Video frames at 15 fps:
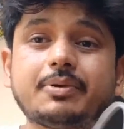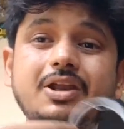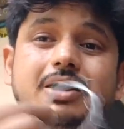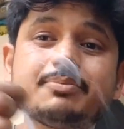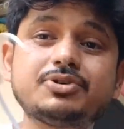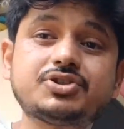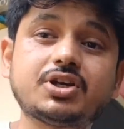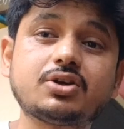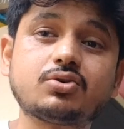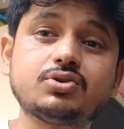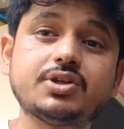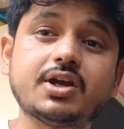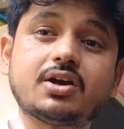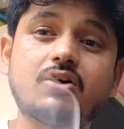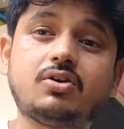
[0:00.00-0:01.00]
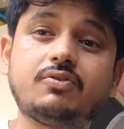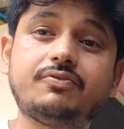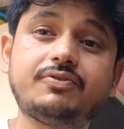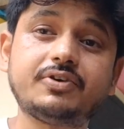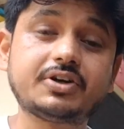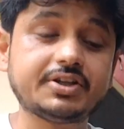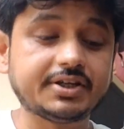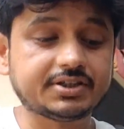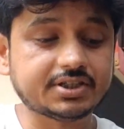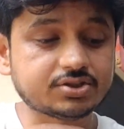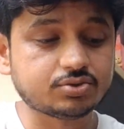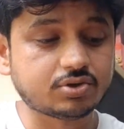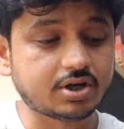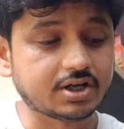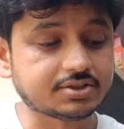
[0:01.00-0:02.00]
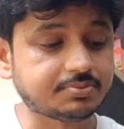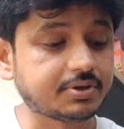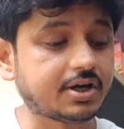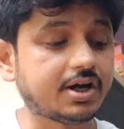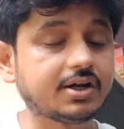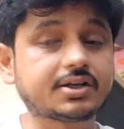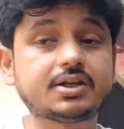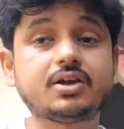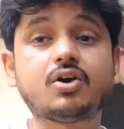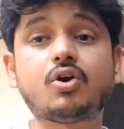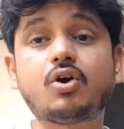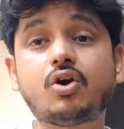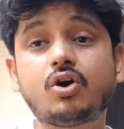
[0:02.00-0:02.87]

अपने आप ही स्ट्रेट हो जाएगा और फिर देखते हैं इसको घास में काट के